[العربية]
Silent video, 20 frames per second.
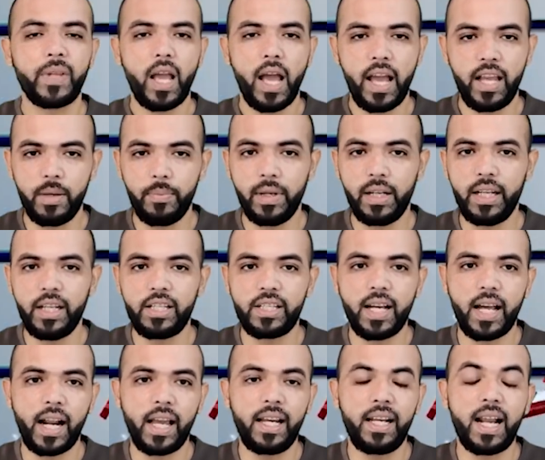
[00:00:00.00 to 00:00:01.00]
أي
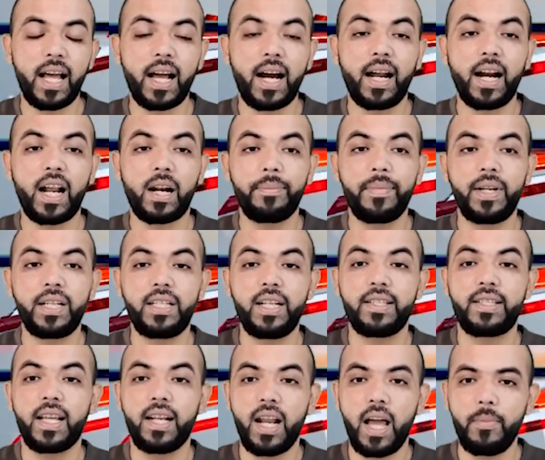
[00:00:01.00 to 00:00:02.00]
بالإشارة إلى قرار
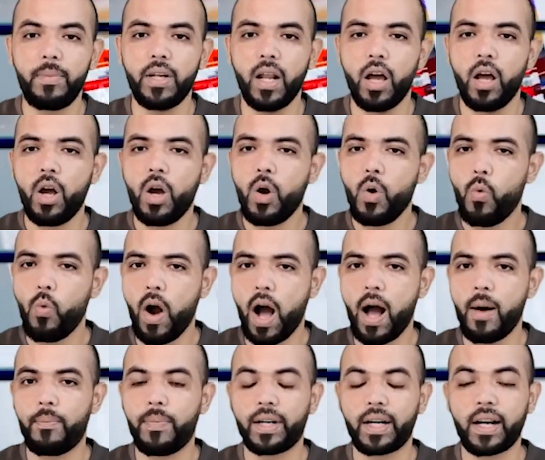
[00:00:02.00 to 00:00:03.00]
مجلس الأمن
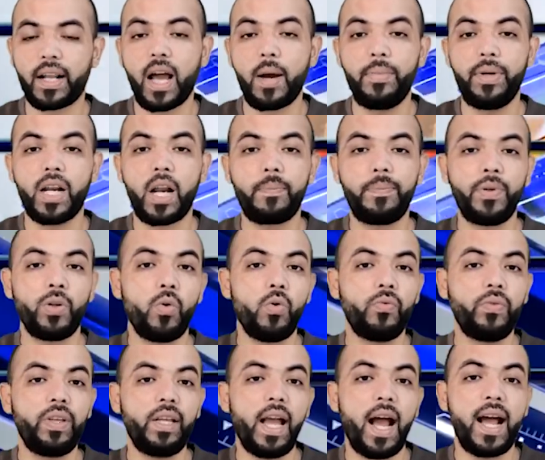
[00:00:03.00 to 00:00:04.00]
وعبر الخبير
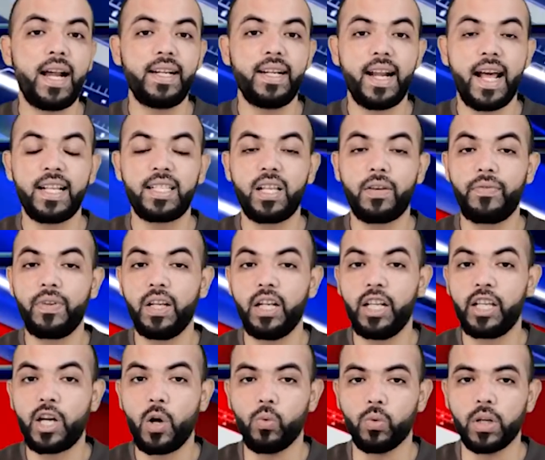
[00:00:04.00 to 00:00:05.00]
البيروفي عن أسفه
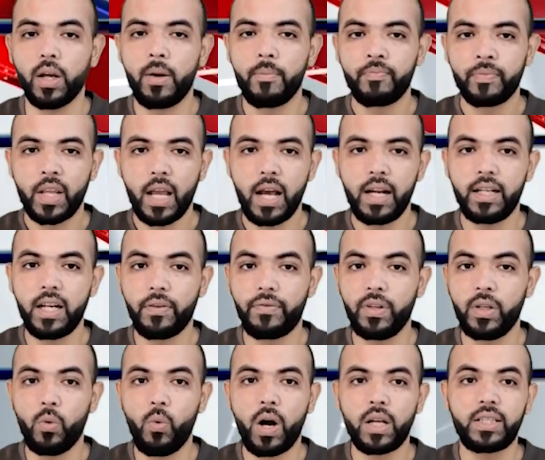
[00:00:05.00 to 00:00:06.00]
لكون أن
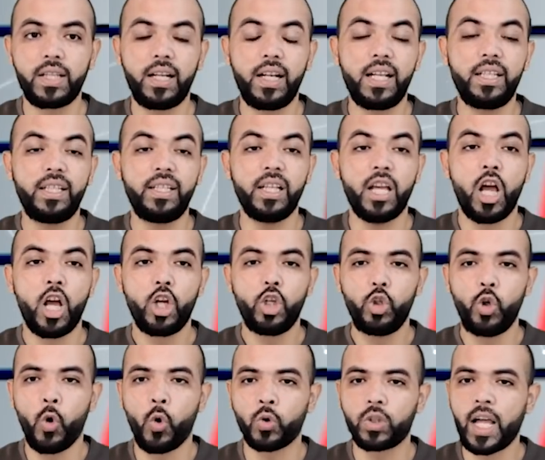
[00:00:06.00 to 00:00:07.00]
في الوقت الذي
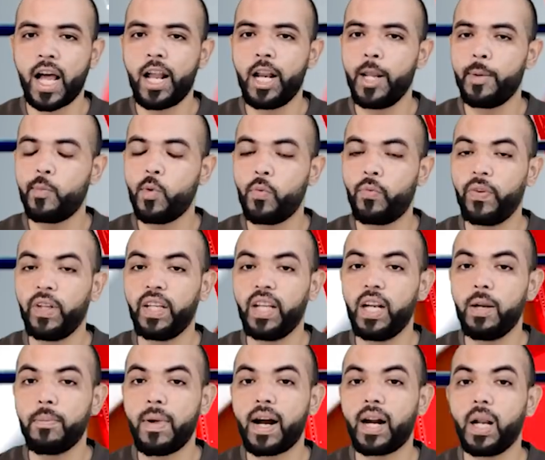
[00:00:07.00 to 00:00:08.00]
يطالب فيه
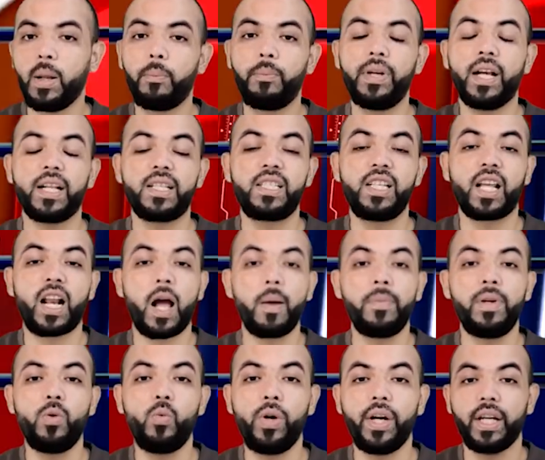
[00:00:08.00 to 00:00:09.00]
المغرب
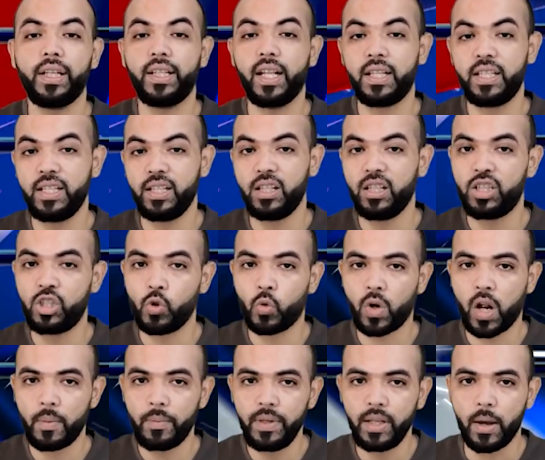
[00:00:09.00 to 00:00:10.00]
باحترام وحدته
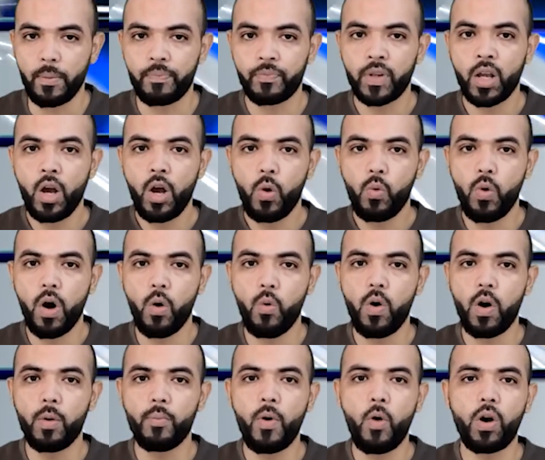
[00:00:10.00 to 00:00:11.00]
الترابية
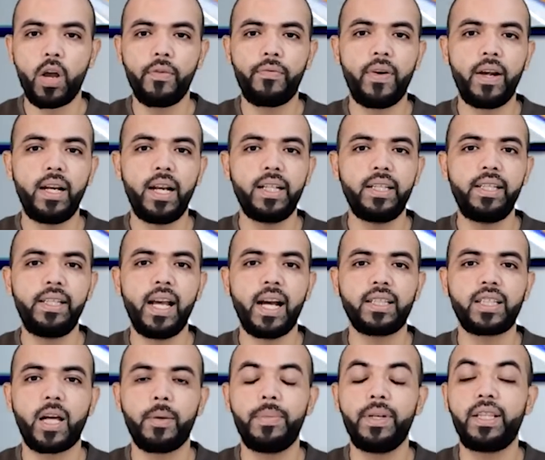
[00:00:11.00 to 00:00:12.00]
وهو الموقف الذي
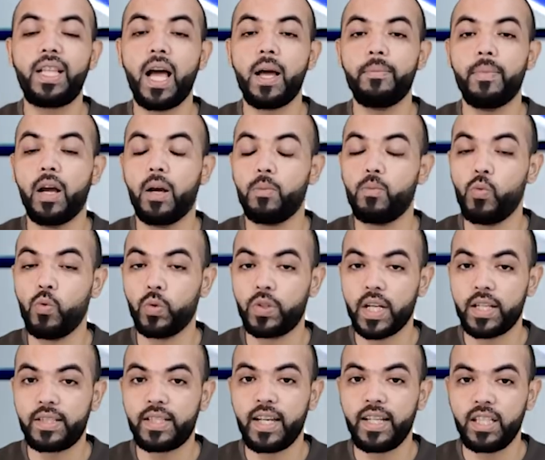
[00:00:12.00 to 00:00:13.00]
يحظى بدعم
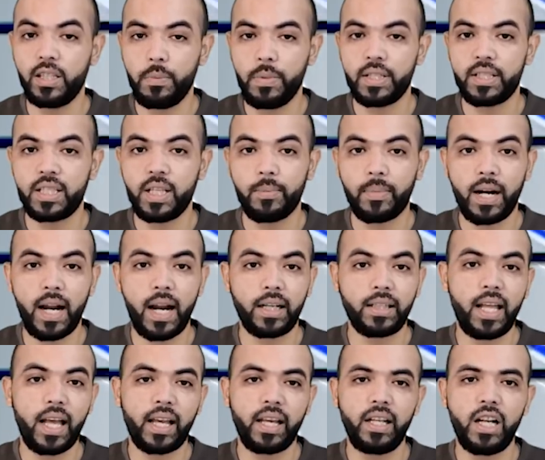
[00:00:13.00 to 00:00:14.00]
متزايد باستمرار
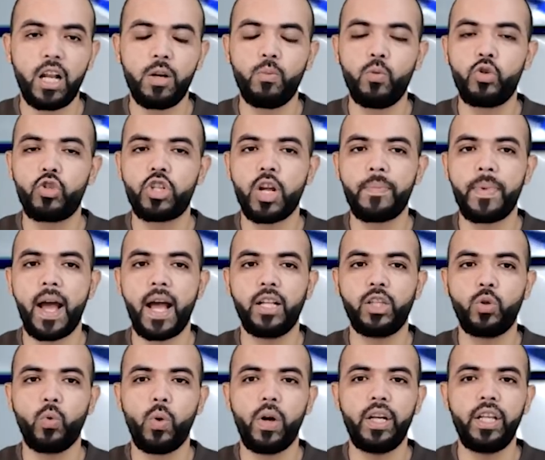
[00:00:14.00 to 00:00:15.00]
داخل المجتمع
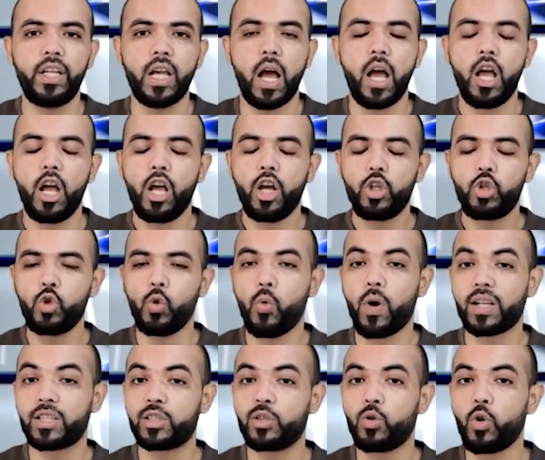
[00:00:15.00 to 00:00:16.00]
الدولي
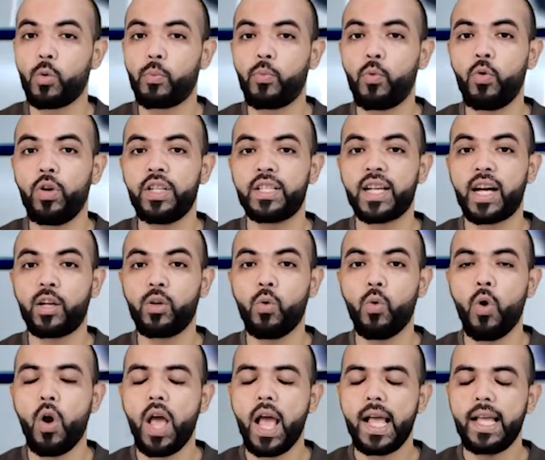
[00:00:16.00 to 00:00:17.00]
تواصل
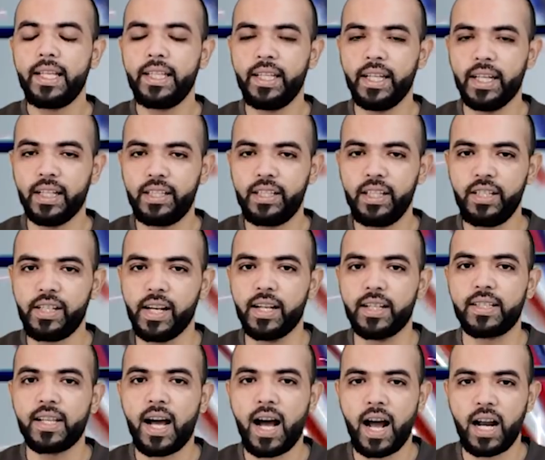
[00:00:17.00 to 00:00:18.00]
البوليزاريو
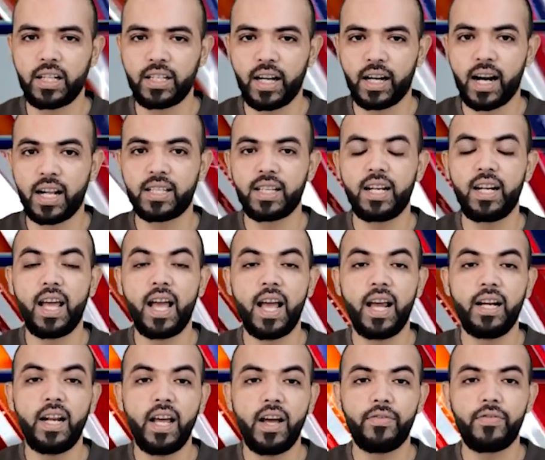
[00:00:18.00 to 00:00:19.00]
احتجاز عشرات
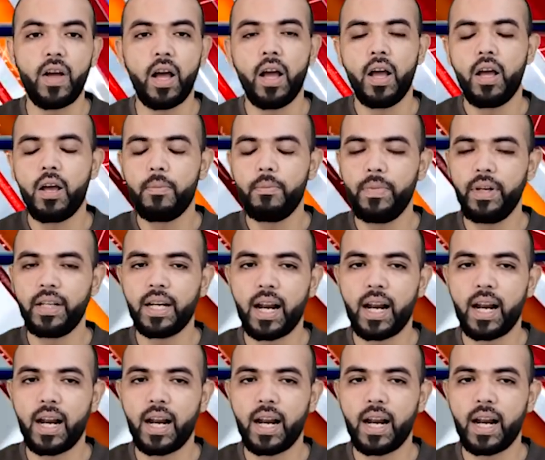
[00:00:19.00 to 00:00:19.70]
الآلاف من